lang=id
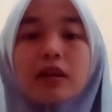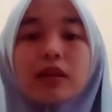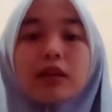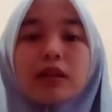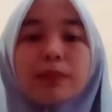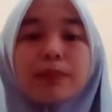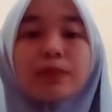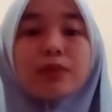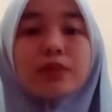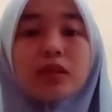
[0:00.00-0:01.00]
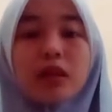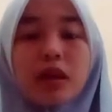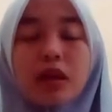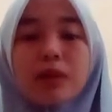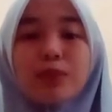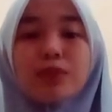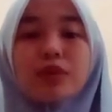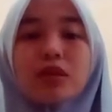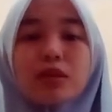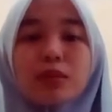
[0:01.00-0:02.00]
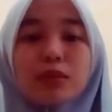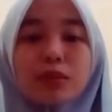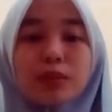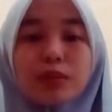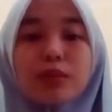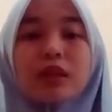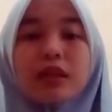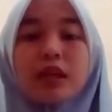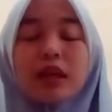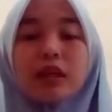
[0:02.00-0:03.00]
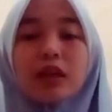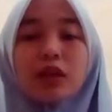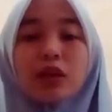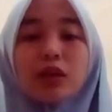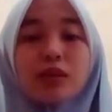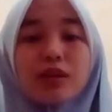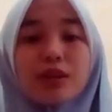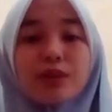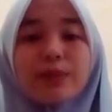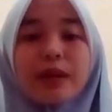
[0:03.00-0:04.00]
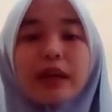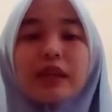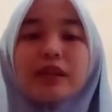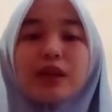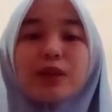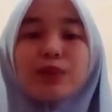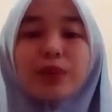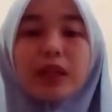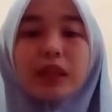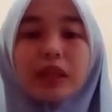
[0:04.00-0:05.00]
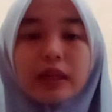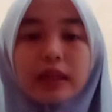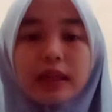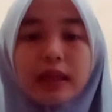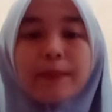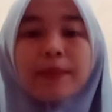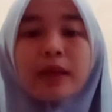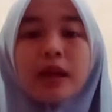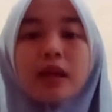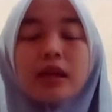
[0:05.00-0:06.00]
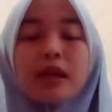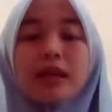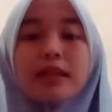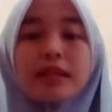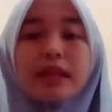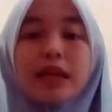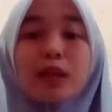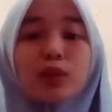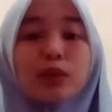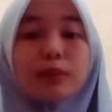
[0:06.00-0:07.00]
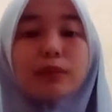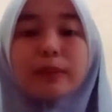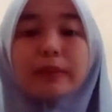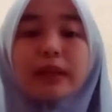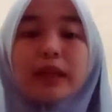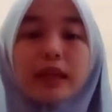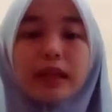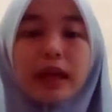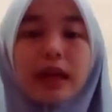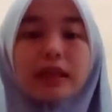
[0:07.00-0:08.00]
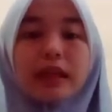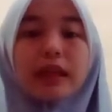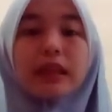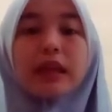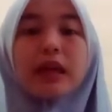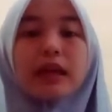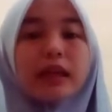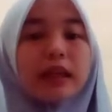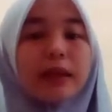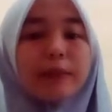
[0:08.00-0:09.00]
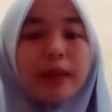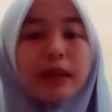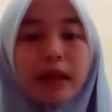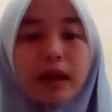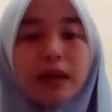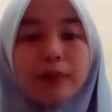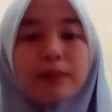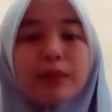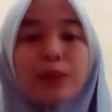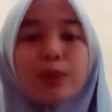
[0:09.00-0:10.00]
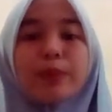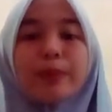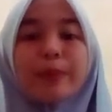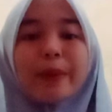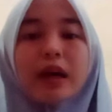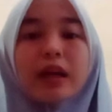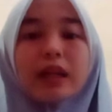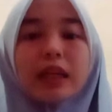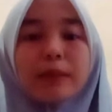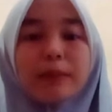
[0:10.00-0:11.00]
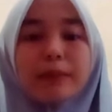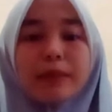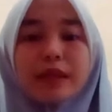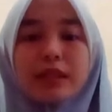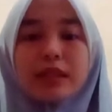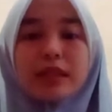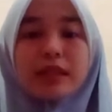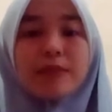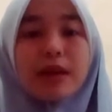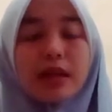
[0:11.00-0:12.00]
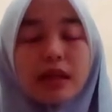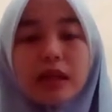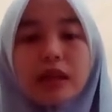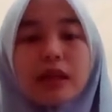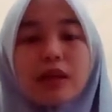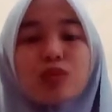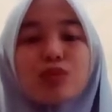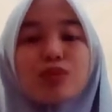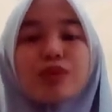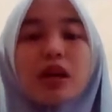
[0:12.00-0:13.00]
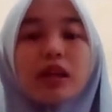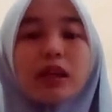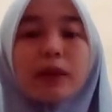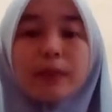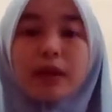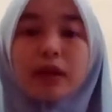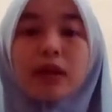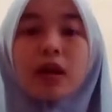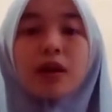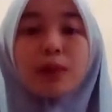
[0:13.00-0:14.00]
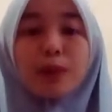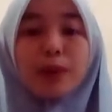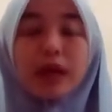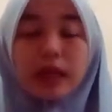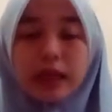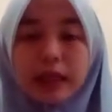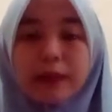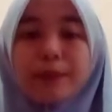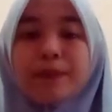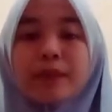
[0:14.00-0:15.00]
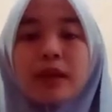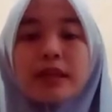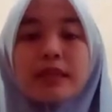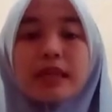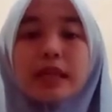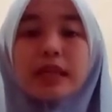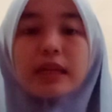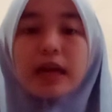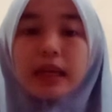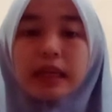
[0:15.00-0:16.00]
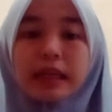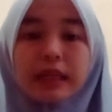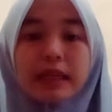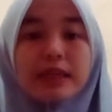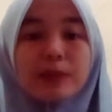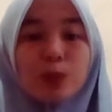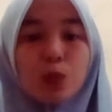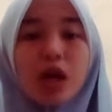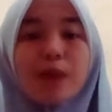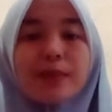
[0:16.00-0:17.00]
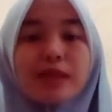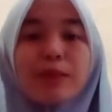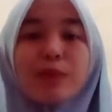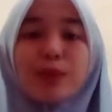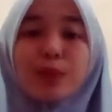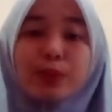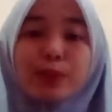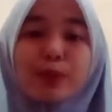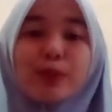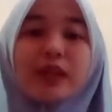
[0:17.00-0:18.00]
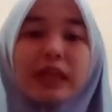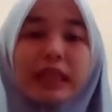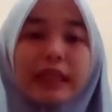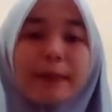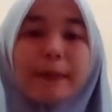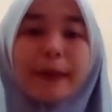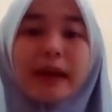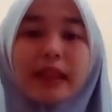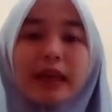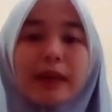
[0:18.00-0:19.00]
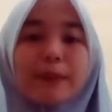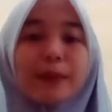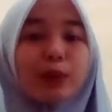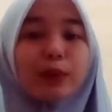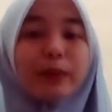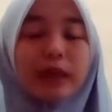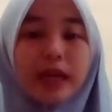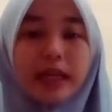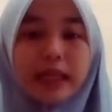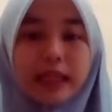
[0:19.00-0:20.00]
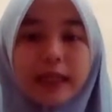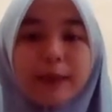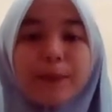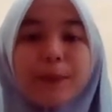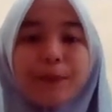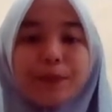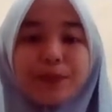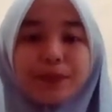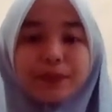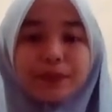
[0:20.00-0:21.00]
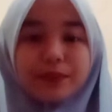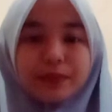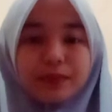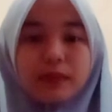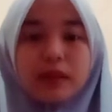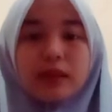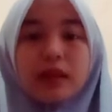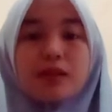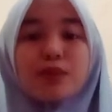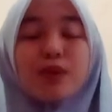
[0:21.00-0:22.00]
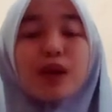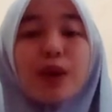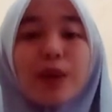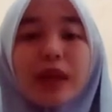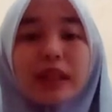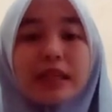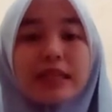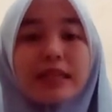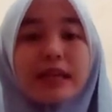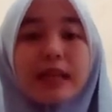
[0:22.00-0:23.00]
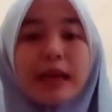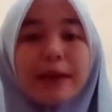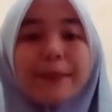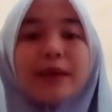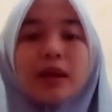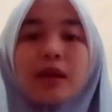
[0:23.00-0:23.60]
uh, puja dan puji syukur kehadirat Allah Subhanahu wa taala yang selalu memberikan kita kenikmatan berupa nikmat jasmani dan juga nikmat rohani sehingga kita semua bisa berkumpul di tempat yang penuh berkah ini. Ya sholawat dan salam